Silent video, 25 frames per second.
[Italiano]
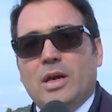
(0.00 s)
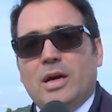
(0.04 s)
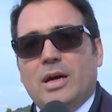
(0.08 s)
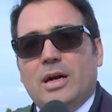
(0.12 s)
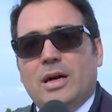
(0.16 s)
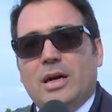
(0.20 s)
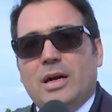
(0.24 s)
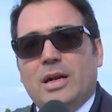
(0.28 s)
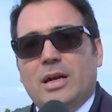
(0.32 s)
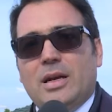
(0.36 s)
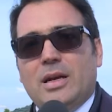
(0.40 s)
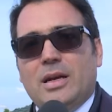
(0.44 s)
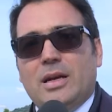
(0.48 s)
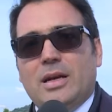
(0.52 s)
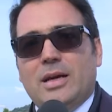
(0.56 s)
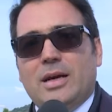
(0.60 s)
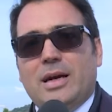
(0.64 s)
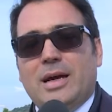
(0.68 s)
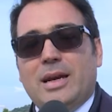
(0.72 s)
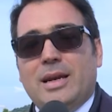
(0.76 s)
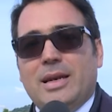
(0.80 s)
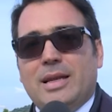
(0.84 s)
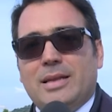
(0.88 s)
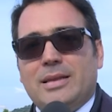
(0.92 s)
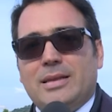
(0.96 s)
al,
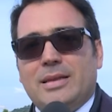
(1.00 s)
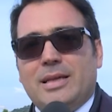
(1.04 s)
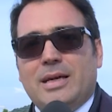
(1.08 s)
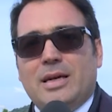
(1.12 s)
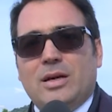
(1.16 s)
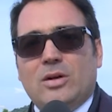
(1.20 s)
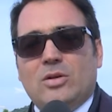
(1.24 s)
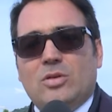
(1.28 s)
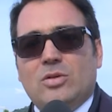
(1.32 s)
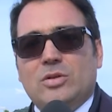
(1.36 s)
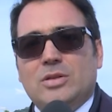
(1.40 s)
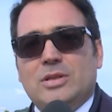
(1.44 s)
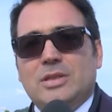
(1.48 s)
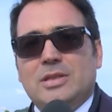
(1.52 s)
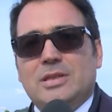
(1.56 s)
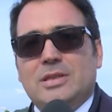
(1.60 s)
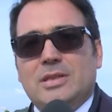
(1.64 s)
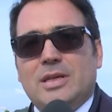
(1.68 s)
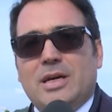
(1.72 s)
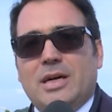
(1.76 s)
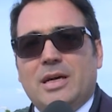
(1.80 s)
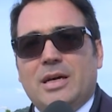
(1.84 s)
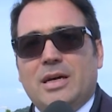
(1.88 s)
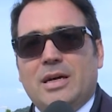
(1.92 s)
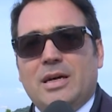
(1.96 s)
all'attacco, si
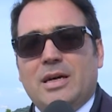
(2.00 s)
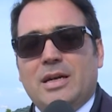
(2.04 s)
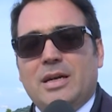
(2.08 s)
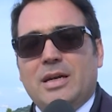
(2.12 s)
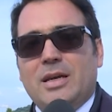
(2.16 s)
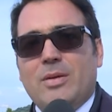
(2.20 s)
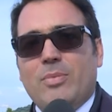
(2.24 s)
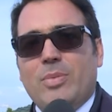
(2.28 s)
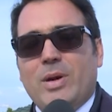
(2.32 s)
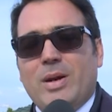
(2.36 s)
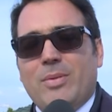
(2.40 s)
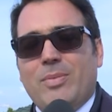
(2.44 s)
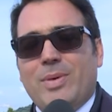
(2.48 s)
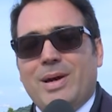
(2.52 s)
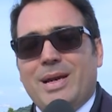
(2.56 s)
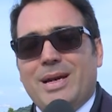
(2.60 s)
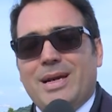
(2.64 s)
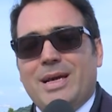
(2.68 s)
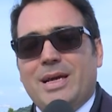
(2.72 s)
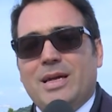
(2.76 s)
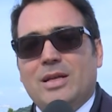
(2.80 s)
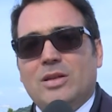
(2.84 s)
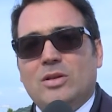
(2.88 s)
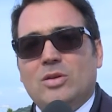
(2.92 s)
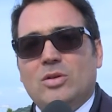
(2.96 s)
sta
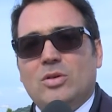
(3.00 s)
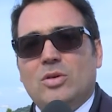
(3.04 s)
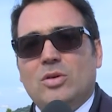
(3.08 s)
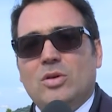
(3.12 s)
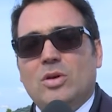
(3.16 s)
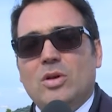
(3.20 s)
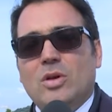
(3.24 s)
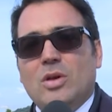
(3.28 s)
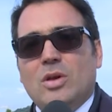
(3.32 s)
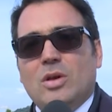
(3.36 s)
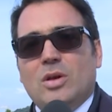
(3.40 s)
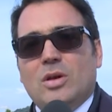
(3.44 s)
ripreparando,